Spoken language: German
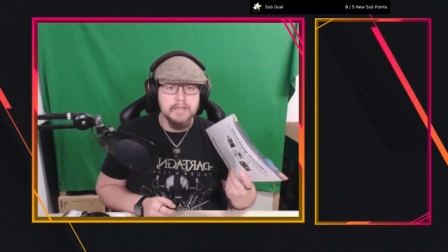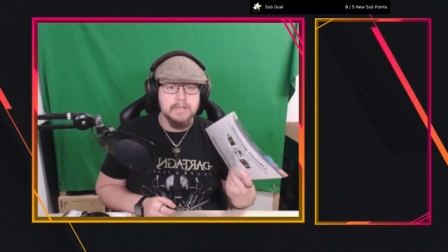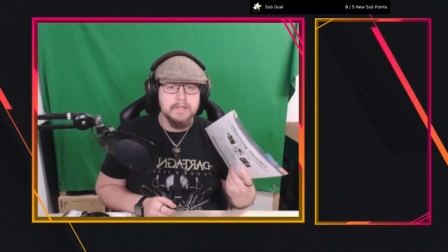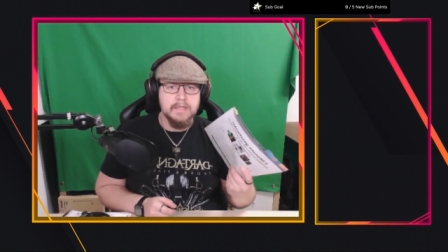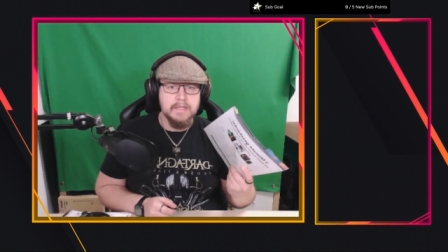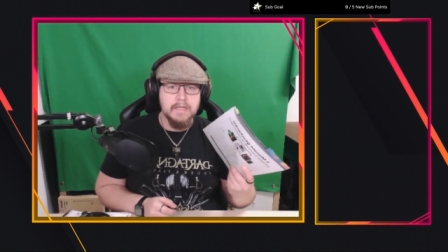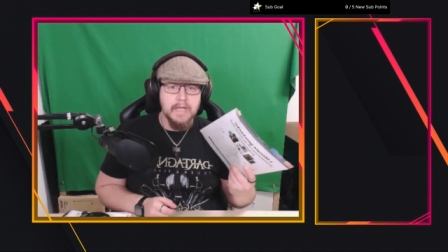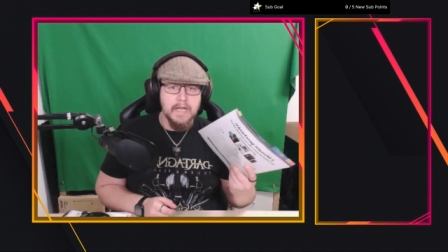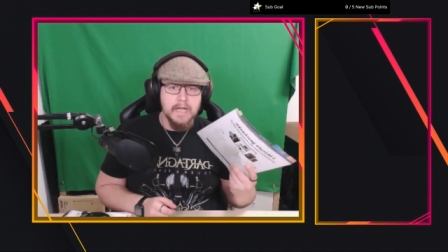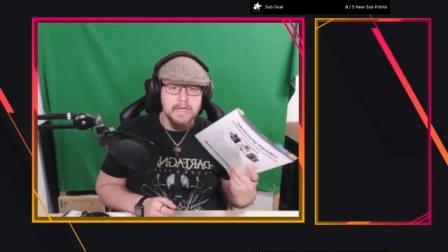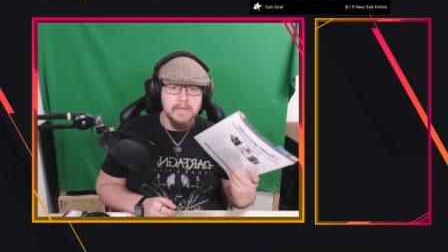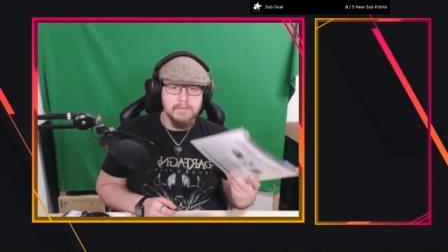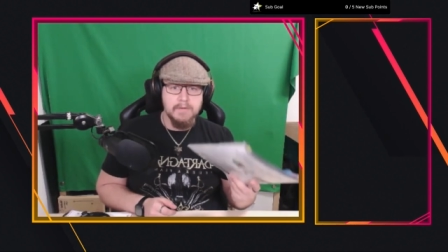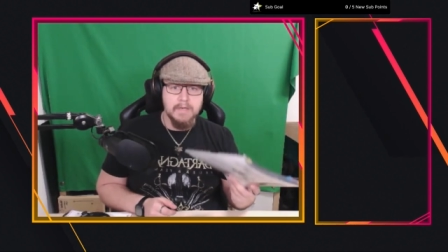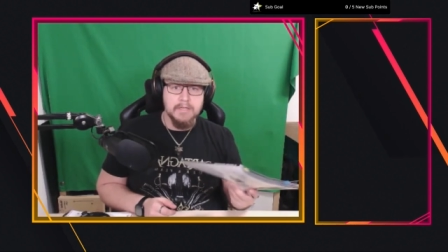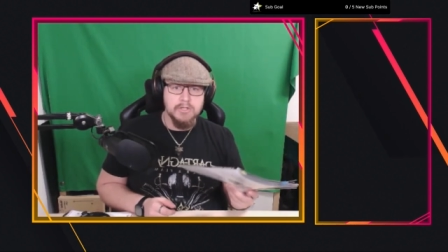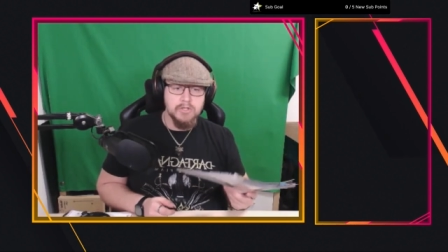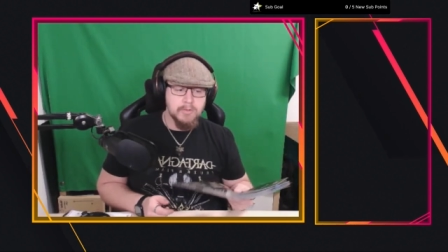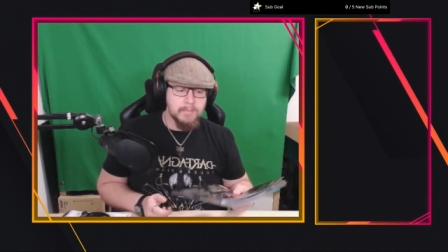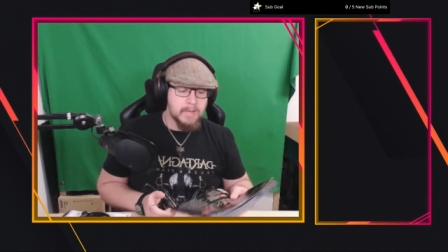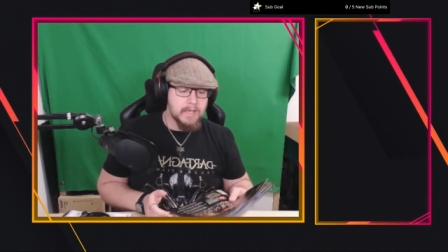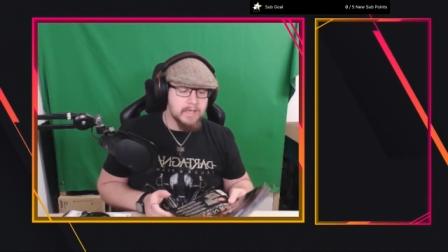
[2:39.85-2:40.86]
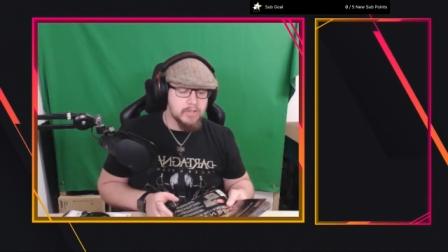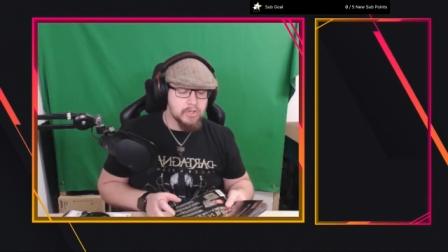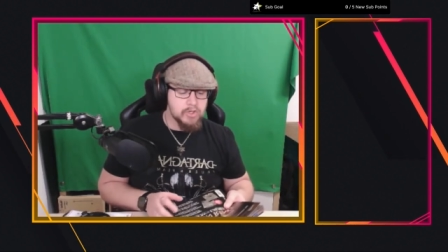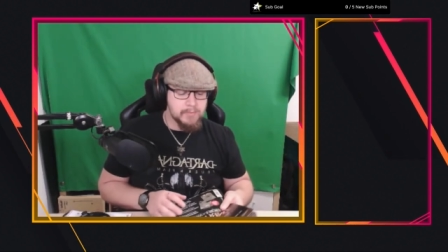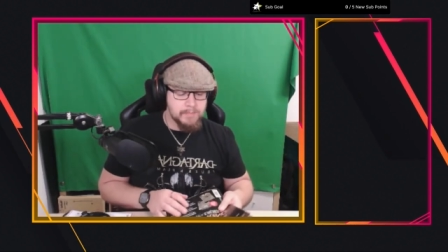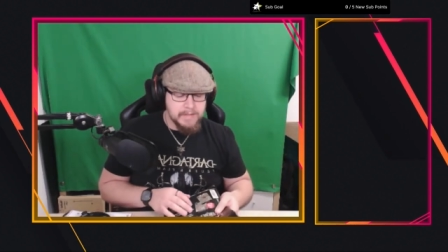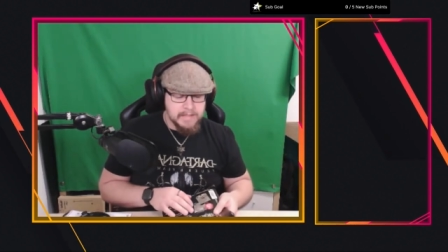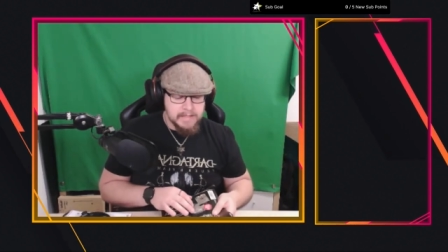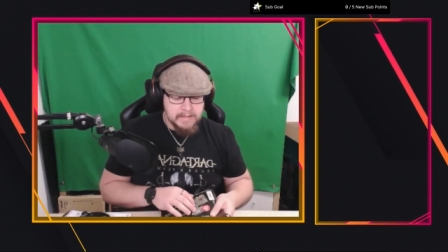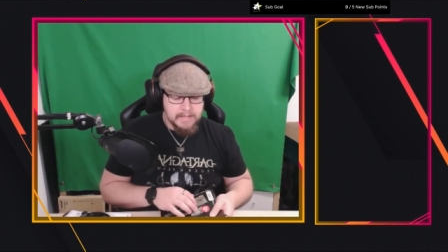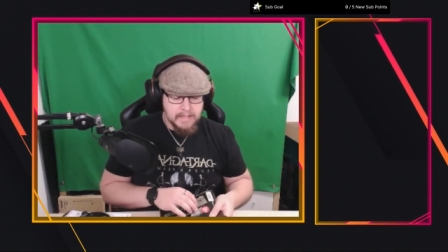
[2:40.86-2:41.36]
die Elden Ring schon mal
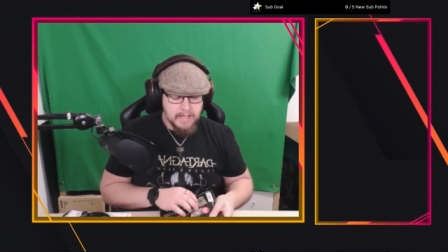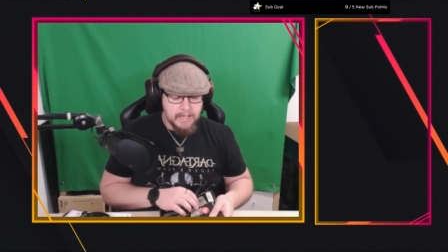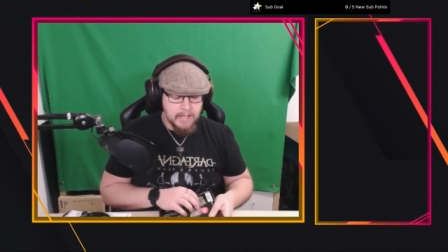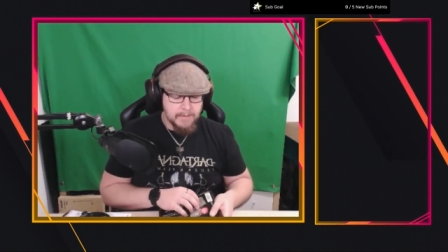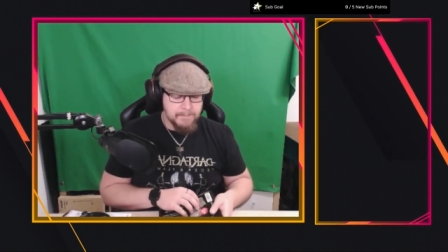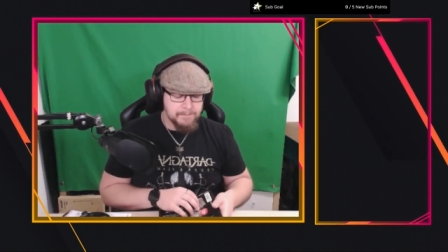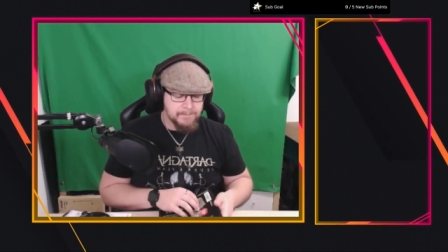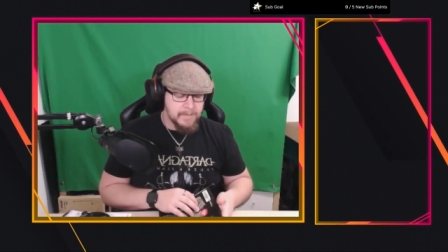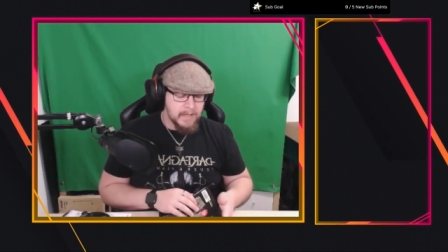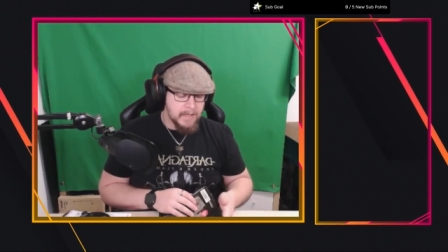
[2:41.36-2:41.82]
gespielt haben.